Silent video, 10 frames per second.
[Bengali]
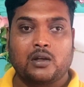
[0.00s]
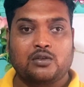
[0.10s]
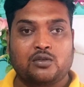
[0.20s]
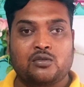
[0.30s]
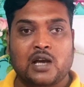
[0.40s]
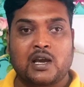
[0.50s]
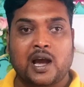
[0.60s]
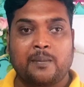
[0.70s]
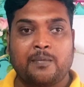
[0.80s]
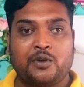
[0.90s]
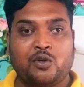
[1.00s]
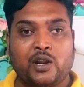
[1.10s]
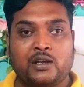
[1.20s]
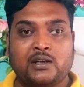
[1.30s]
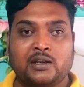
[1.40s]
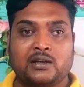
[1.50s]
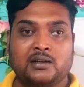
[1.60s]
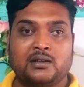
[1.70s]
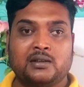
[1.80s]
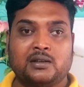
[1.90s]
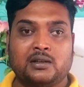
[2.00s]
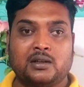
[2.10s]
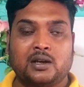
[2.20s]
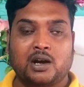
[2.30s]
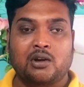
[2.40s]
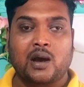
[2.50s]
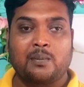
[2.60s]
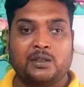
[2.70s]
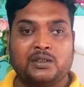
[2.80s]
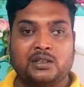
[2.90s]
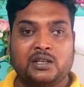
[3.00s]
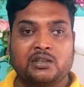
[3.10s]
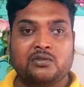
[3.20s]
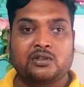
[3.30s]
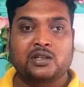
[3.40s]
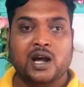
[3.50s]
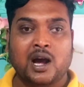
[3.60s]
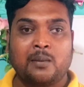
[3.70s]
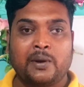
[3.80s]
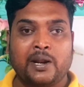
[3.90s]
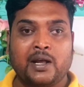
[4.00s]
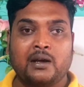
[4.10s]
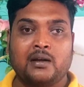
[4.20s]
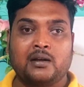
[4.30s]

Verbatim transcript: এর জন্য দায়ী আপনি অনেকটা কারণ আপনি জিজ্ঞেস করেছেন আমরেলা